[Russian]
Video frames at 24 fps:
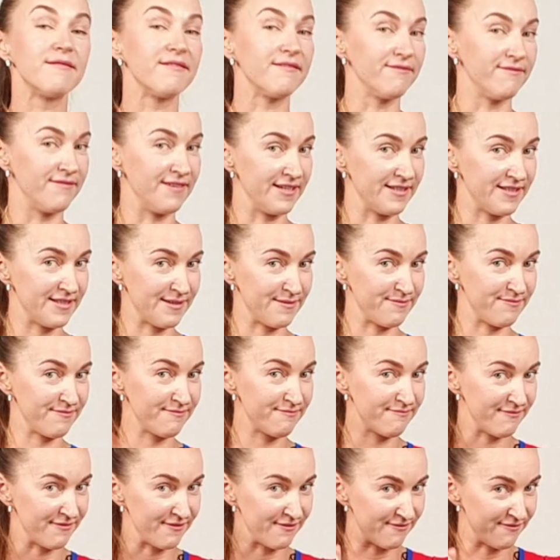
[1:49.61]
в этом
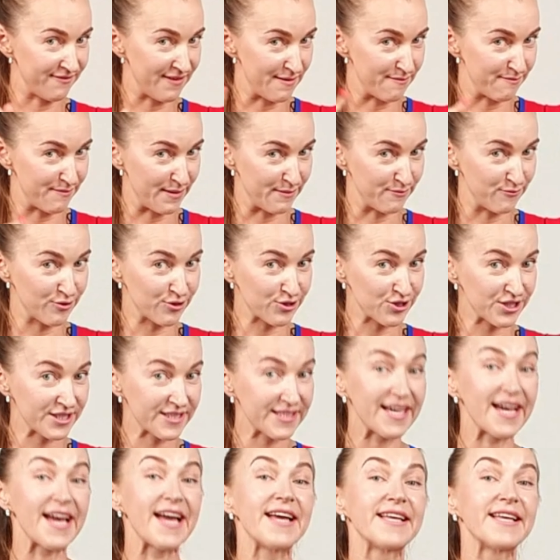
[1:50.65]
вам поможет.